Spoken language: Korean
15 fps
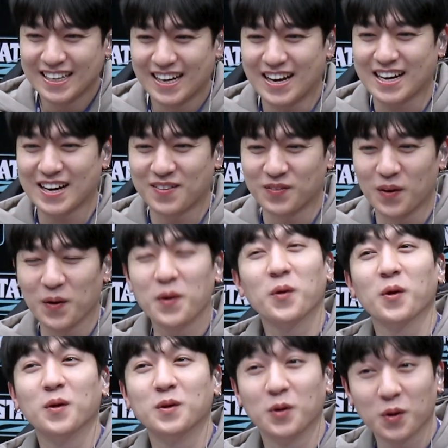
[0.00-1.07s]
약간 뭐
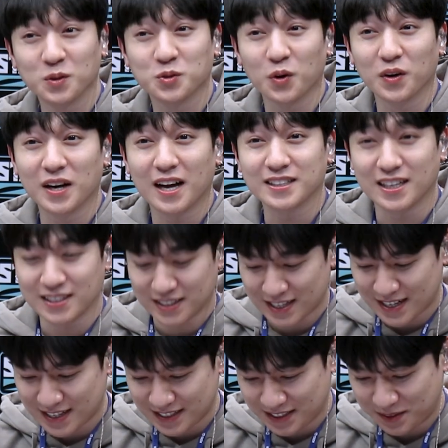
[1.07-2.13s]
요런 요런 조언을 하지
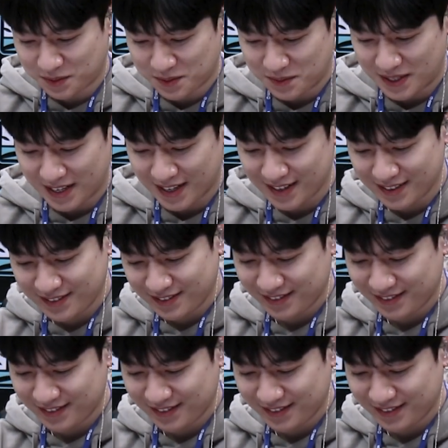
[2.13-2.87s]
않을까 싶습니다.